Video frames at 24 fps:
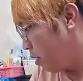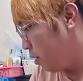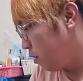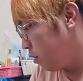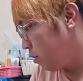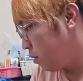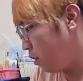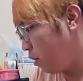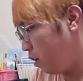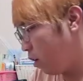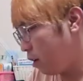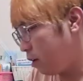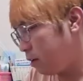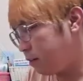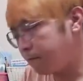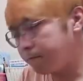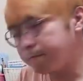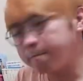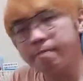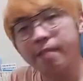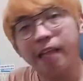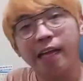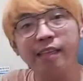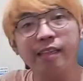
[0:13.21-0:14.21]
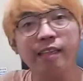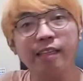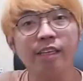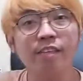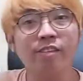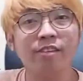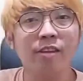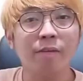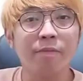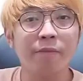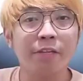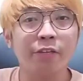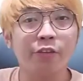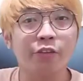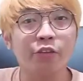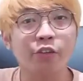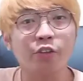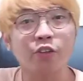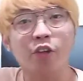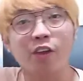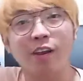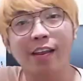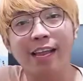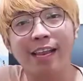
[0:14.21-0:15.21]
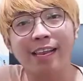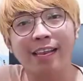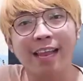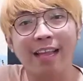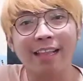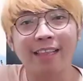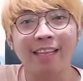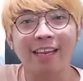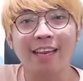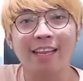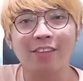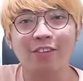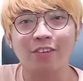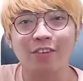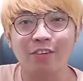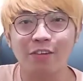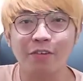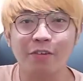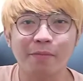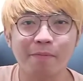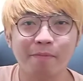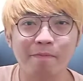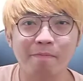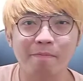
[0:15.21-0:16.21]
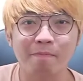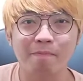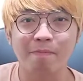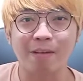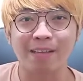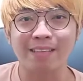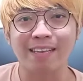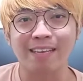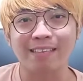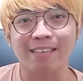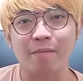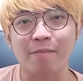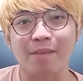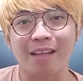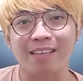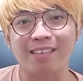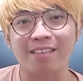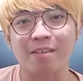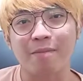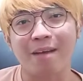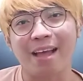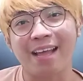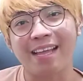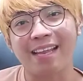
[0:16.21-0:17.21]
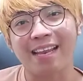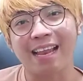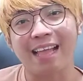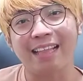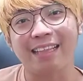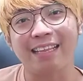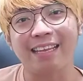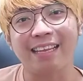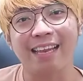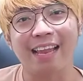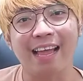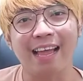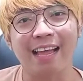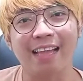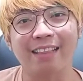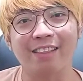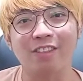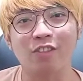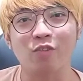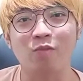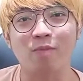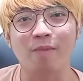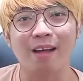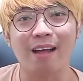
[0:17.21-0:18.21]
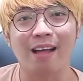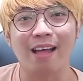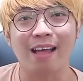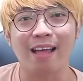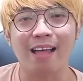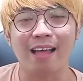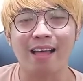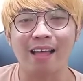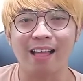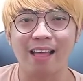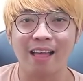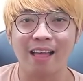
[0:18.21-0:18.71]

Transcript: So, dito sa video tutorial natin na to, no? Pagsasama-samahin natin lahat ng no, mga